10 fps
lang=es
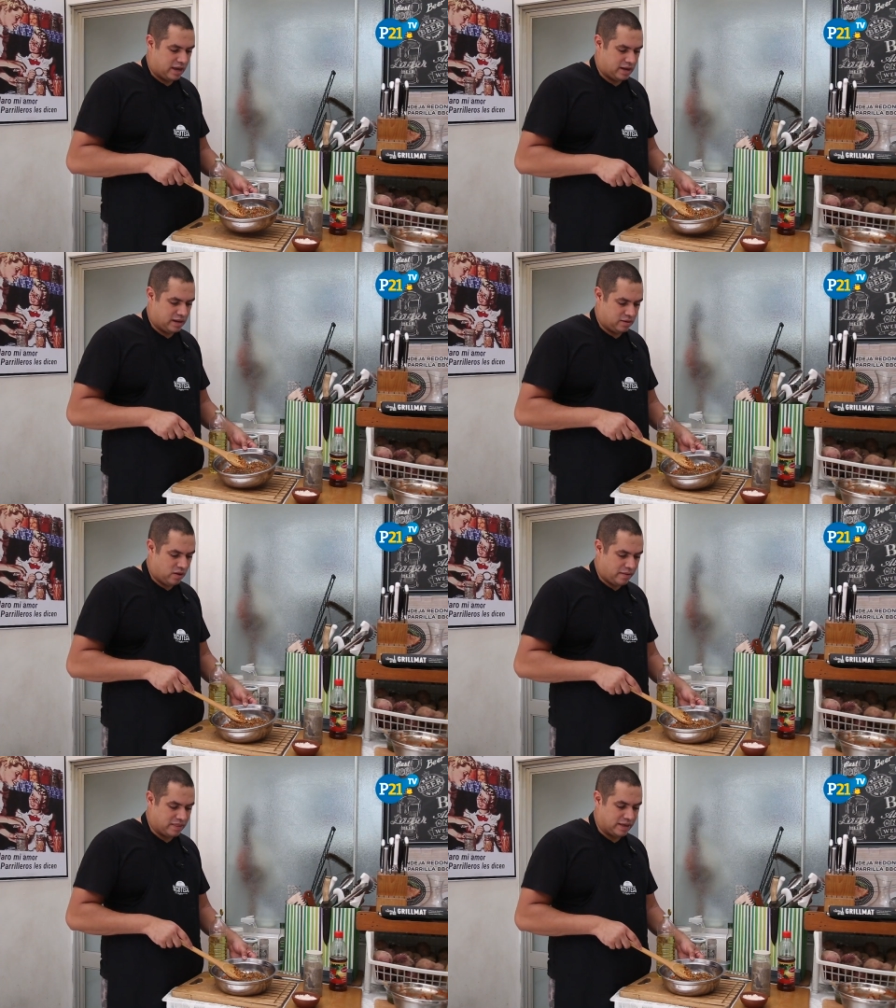en
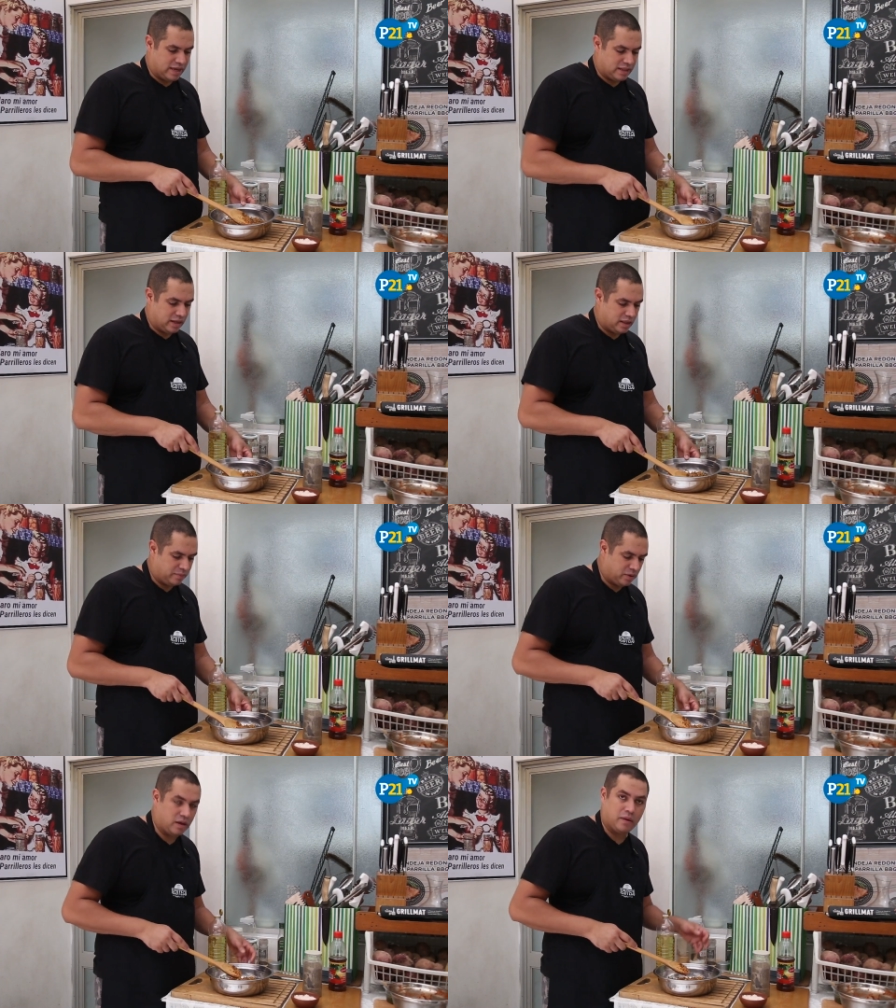una bandejita,
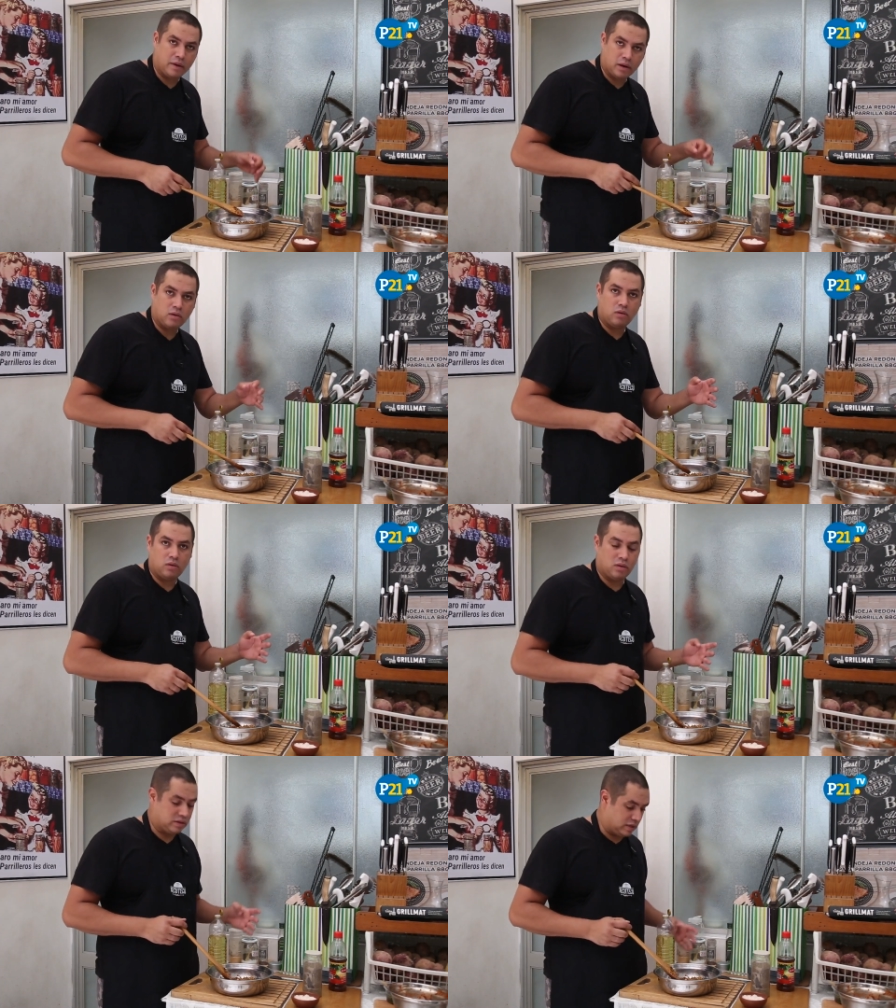después de
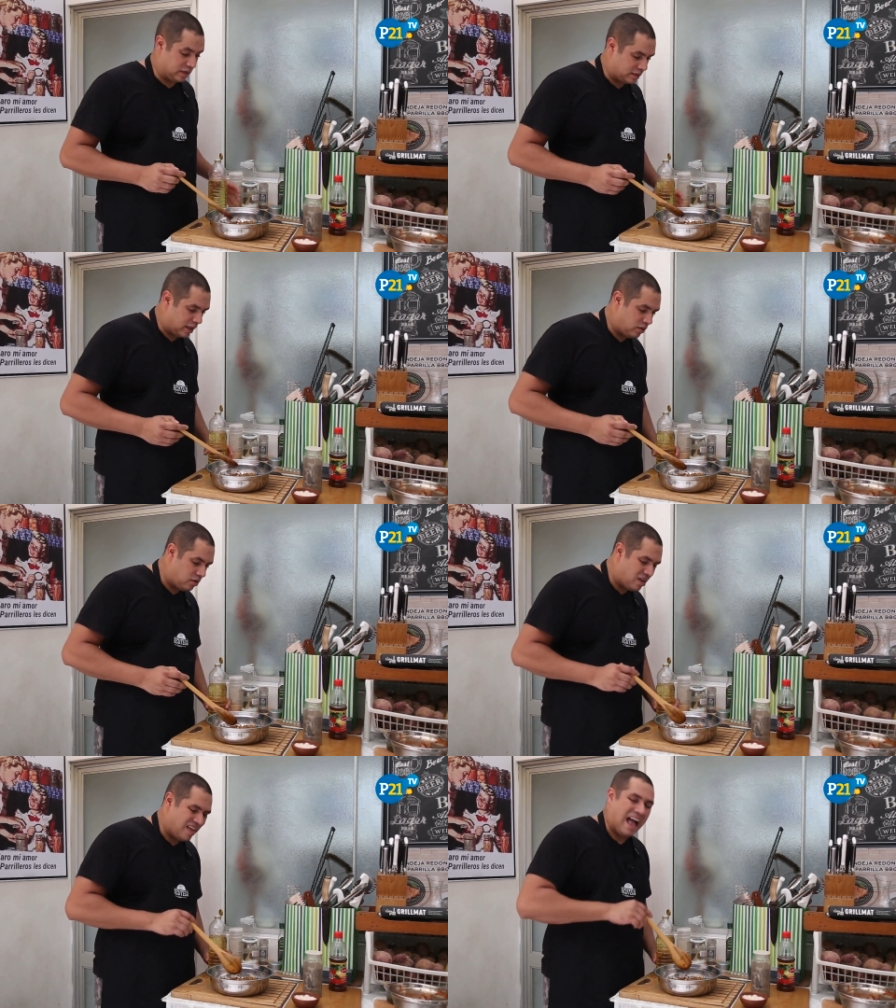haberlo deshidratado,